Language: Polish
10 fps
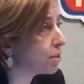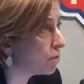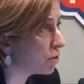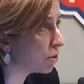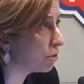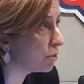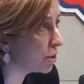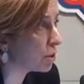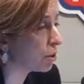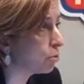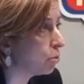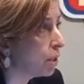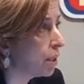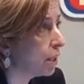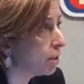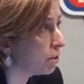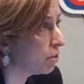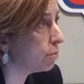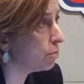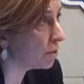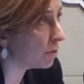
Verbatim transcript: o bardzo wysokim ryzyku, które